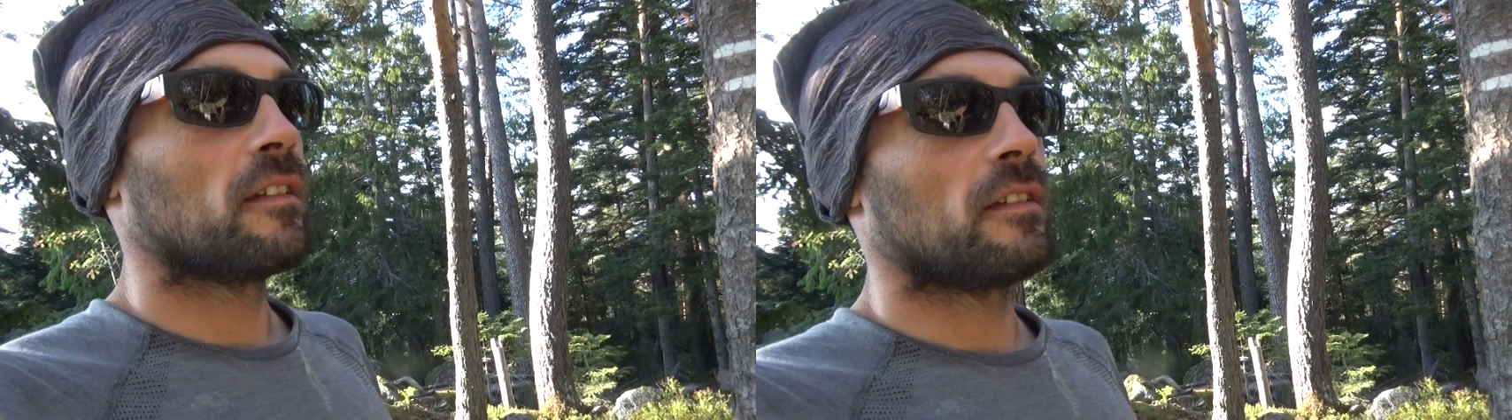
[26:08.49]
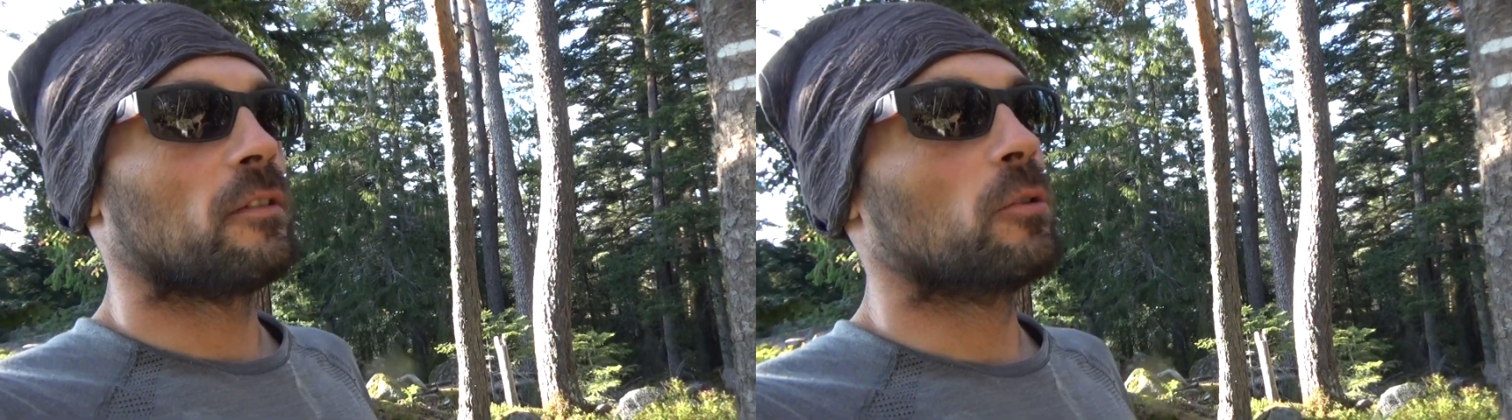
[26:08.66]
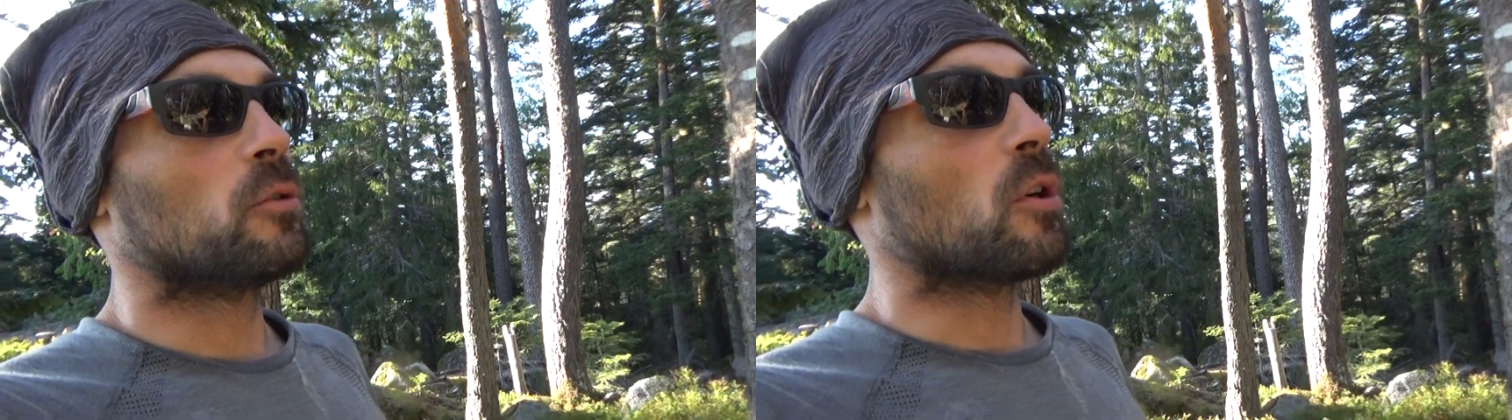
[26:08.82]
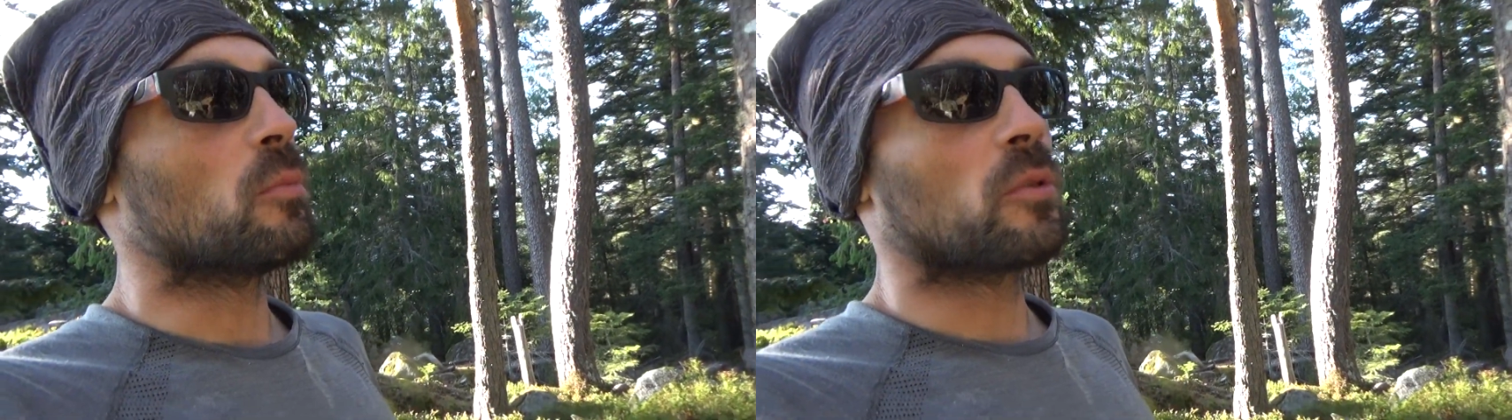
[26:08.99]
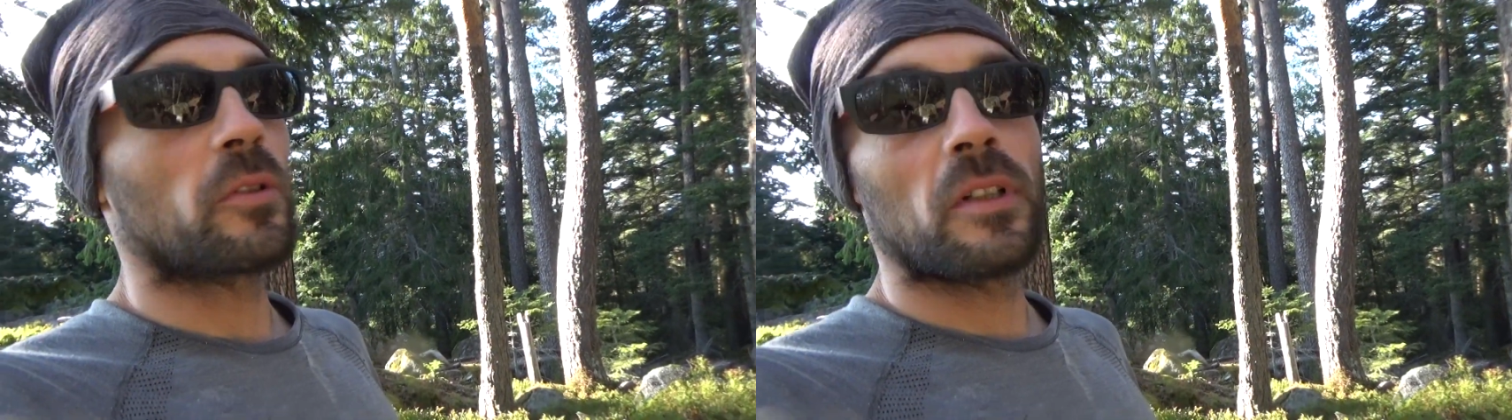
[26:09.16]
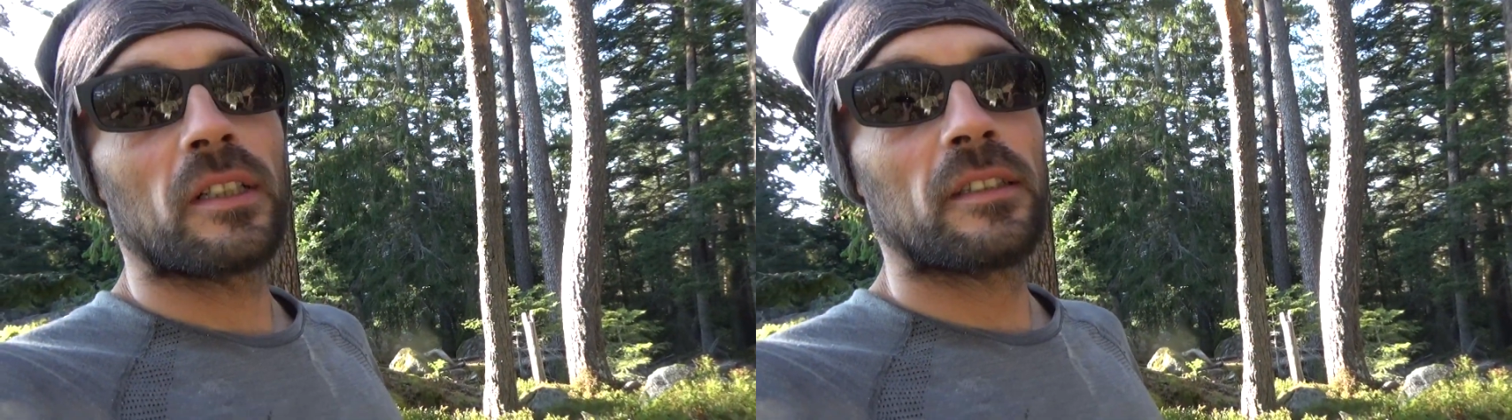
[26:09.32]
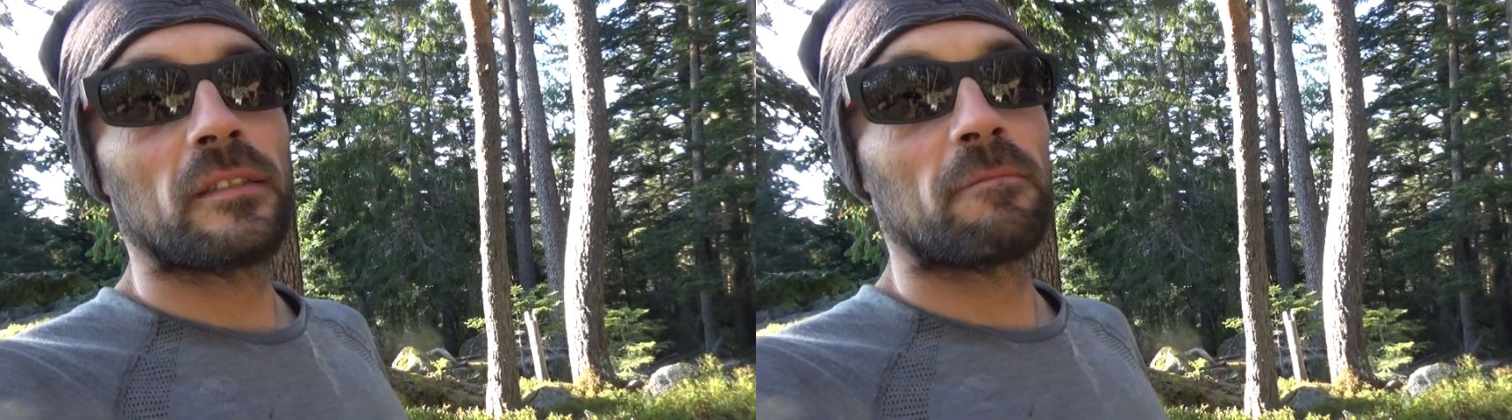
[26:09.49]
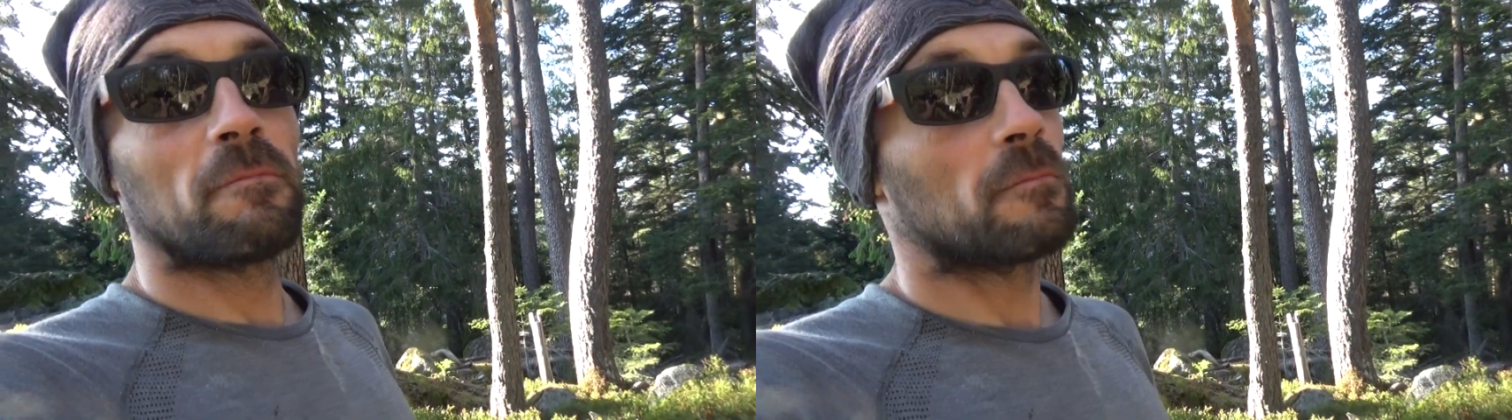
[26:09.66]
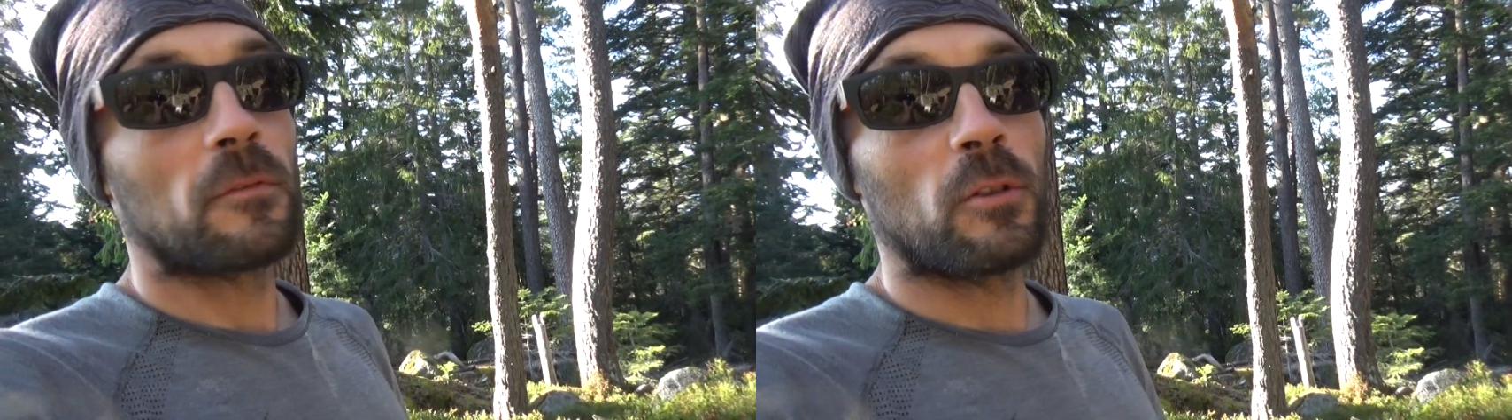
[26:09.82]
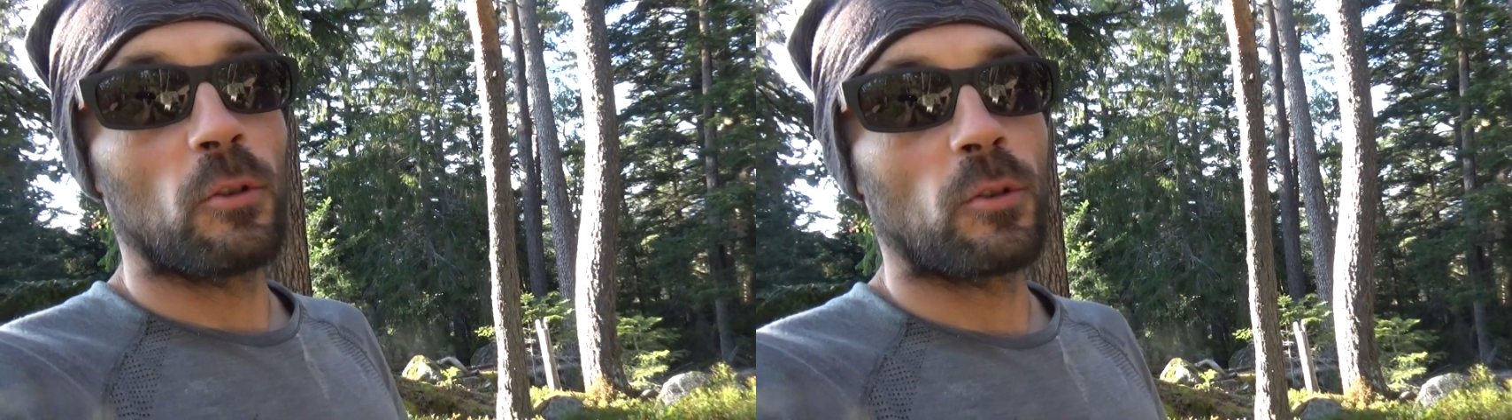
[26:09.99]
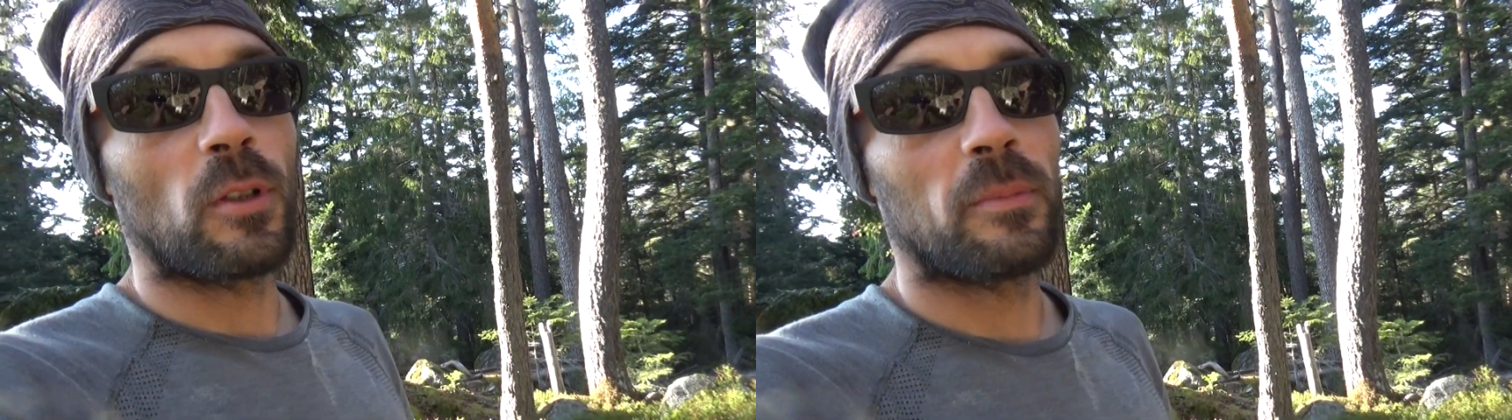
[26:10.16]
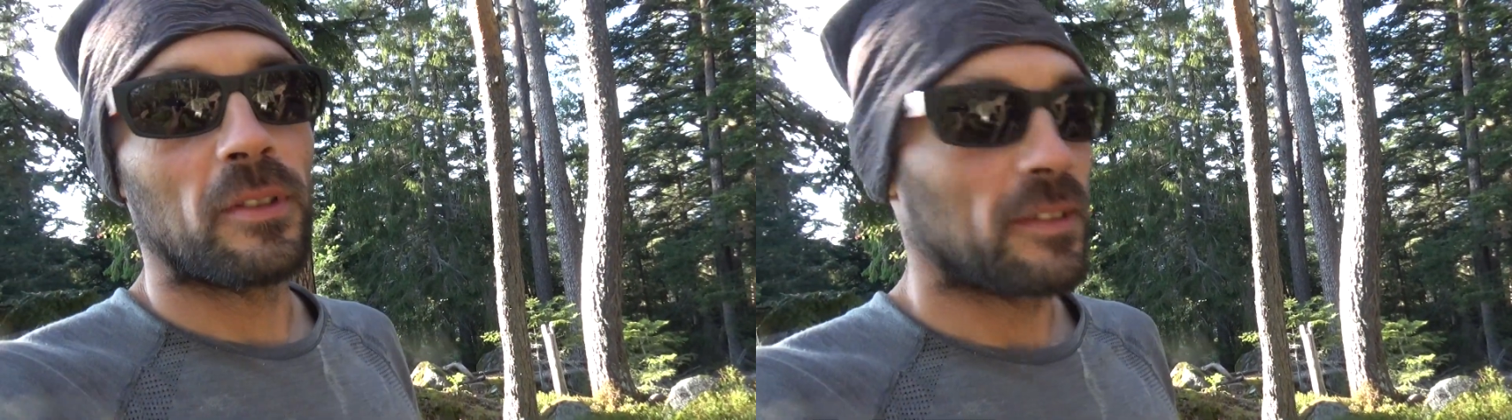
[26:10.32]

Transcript: le top quoi. Le top.